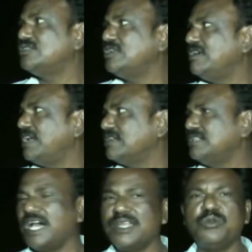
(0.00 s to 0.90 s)
యాక్చువల్లీ
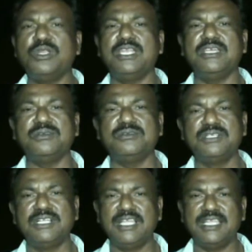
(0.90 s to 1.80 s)
వాళ్ళకి దారి కూడా లేదు
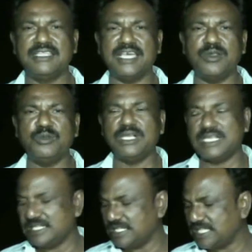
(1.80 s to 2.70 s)
దారి
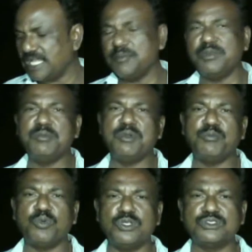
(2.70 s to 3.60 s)
ఉన్నట్టయితే దారి
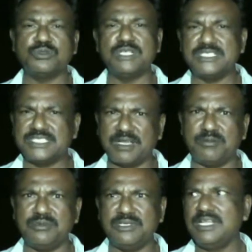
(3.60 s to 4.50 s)
మేము పోల్స్ కూడా
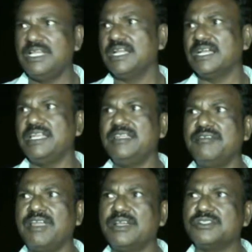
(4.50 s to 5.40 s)
ఇచ్చాము కానీ
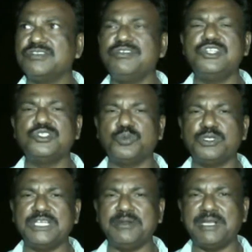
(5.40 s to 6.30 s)
వాళ్ళకు సివిల్
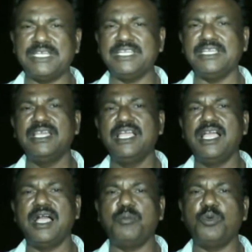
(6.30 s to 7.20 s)
డిస్ప్యూట్ చేయబట్టి
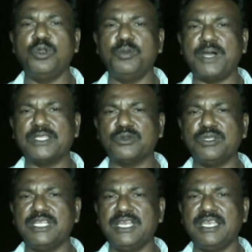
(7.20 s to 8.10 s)
ఆ పోల్లు
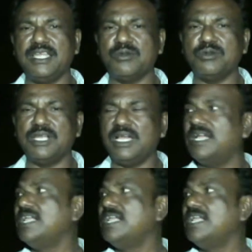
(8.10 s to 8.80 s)
పాతుకొని వేయడం లేకుండా